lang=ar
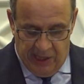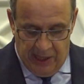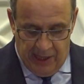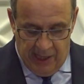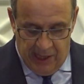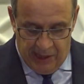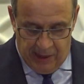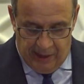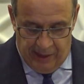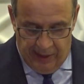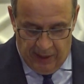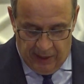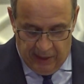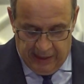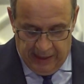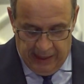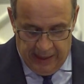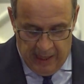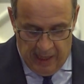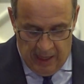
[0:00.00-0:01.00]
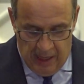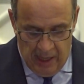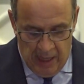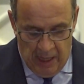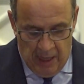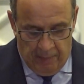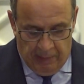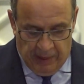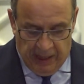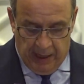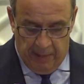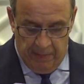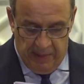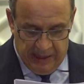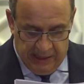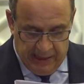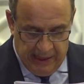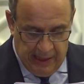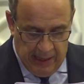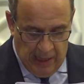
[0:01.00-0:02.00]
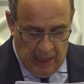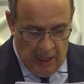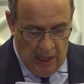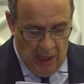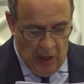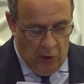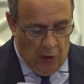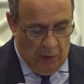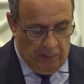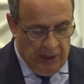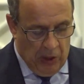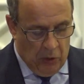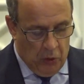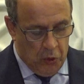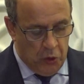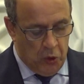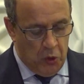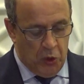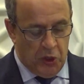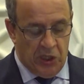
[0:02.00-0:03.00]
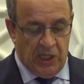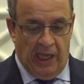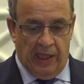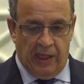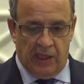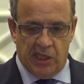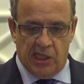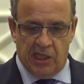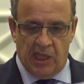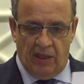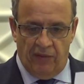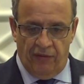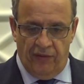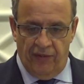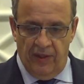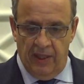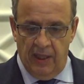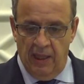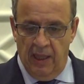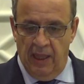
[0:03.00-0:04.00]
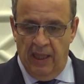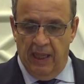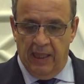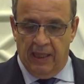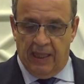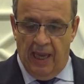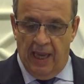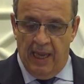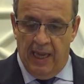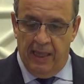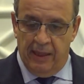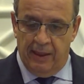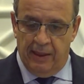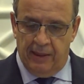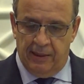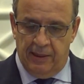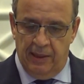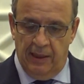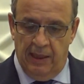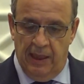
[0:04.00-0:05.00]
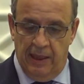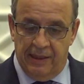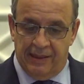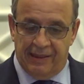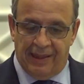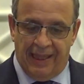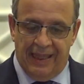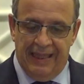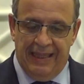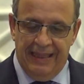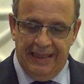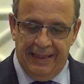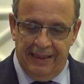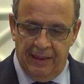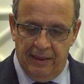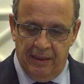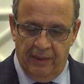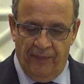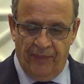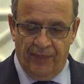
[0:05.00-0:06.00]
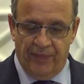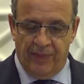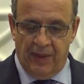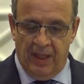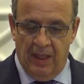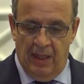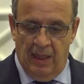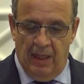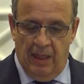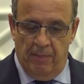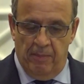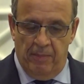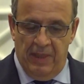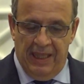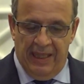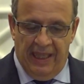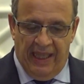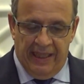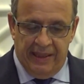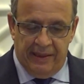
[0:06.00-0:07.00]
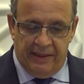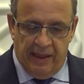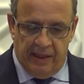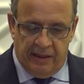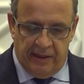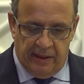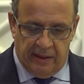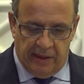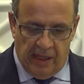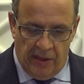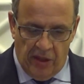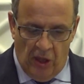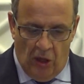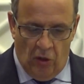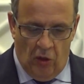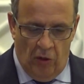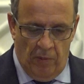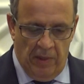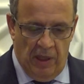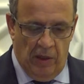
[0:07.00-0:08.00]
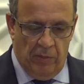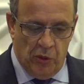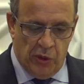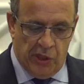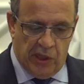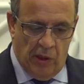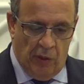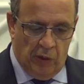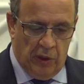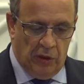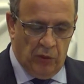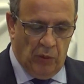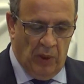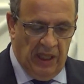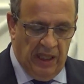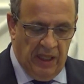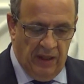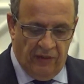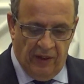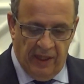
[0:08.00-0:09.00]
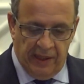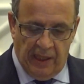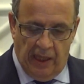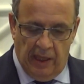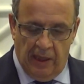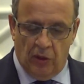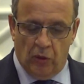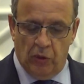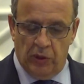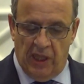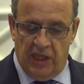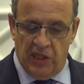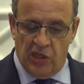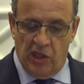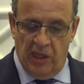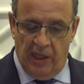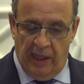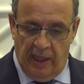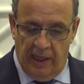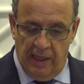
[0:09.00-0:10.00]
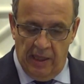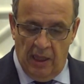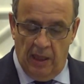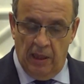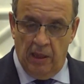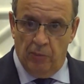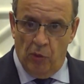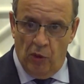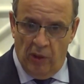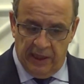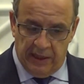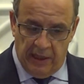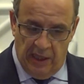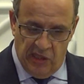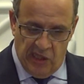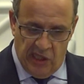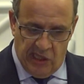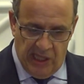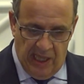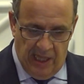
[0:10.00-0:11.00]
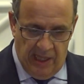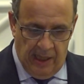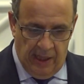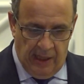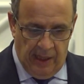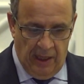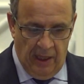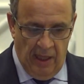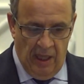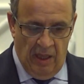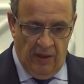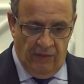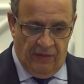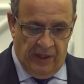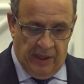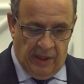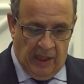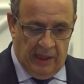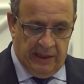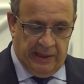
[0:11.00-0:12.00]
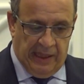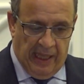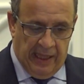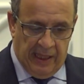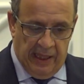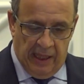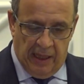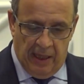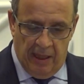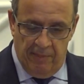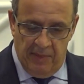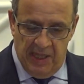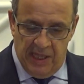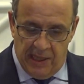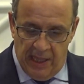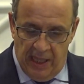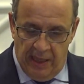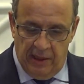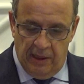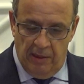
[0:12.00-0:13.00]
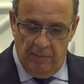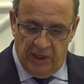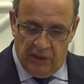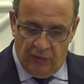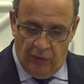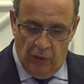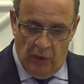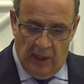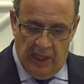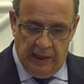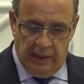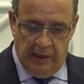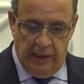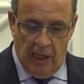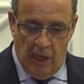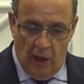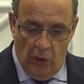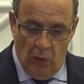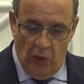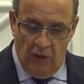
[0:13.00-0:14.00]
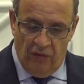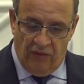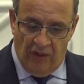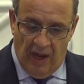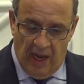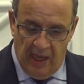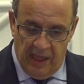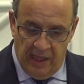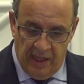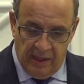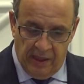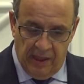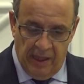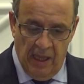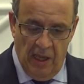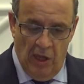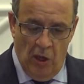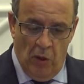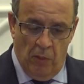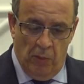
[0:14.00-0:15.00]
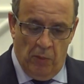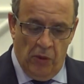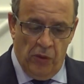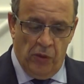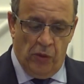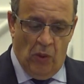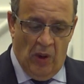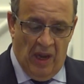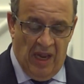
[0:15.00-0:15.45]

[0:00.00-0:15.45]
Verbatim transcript: سياسة نقدية براغماتية وبالخصوص سعر الصرف كأداة للتقليل من حدة التضخم المستورد والحفاظ على القدرة الشرائية للمواطن الجزائري في ظل تحقيق ميزان المدفوعات لأول فائض منذ